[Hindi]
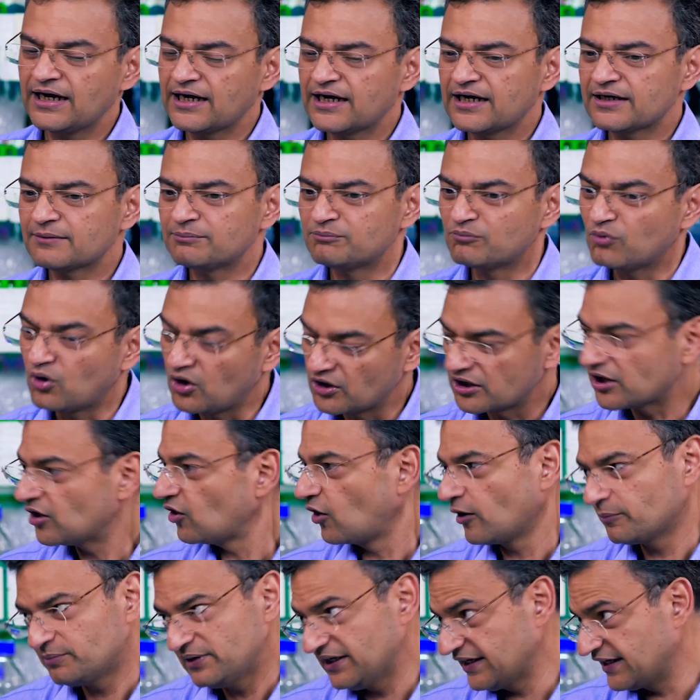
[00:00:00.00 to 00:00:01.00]
अगर
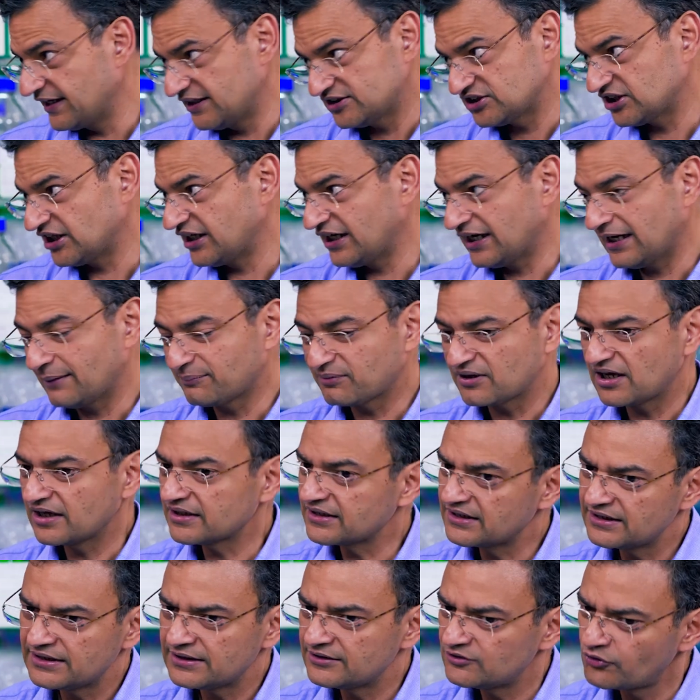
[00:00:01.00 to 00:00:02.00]
मॉरल ऑब्लिगेशन है आपका
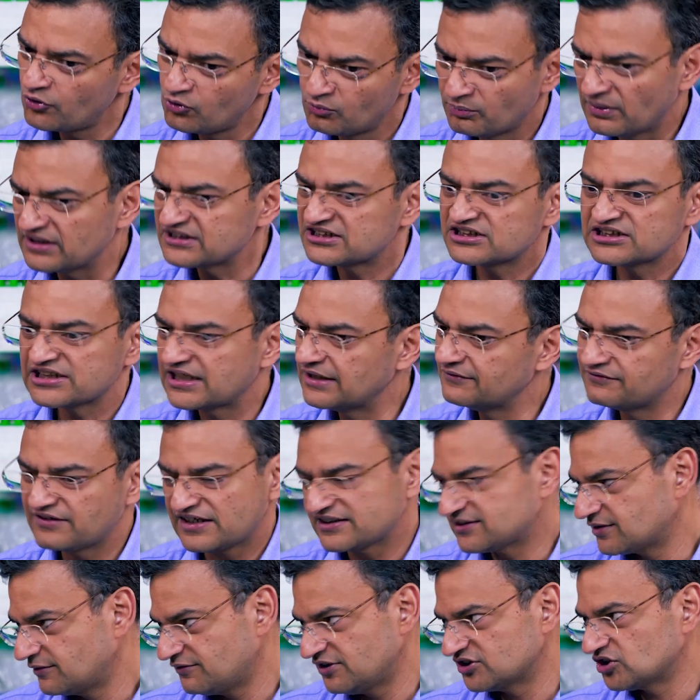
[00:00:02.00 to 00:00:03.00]
कि यू मस्ट गिव
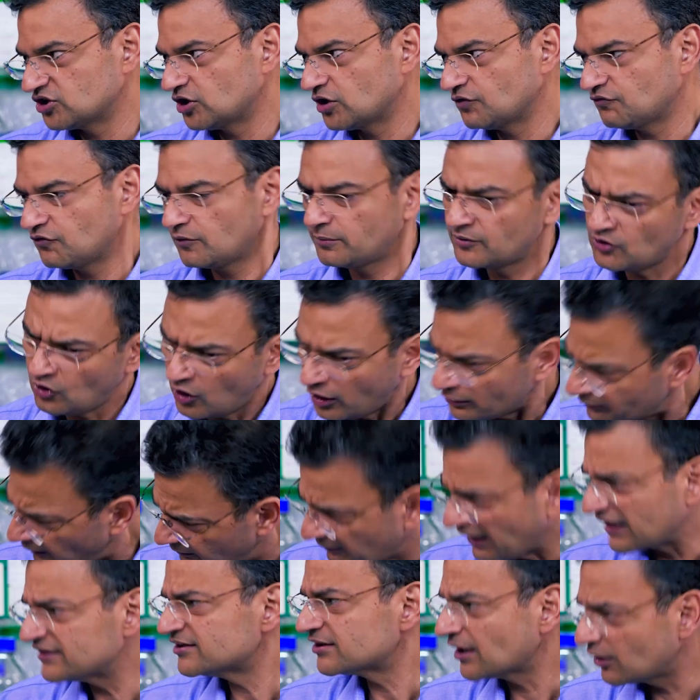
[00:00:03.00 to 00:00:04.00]
रिजर्वेशन टू वुमेन और मैं
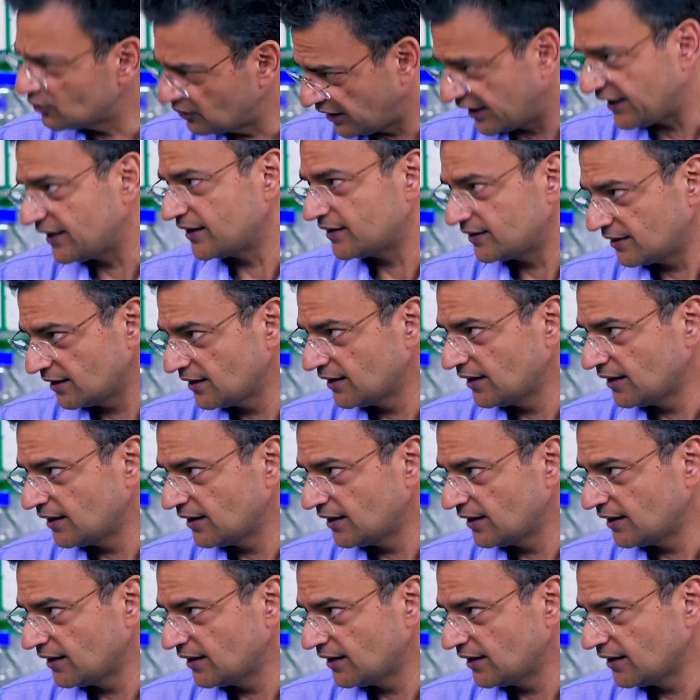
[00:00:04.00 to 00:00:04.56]
मानता हूं है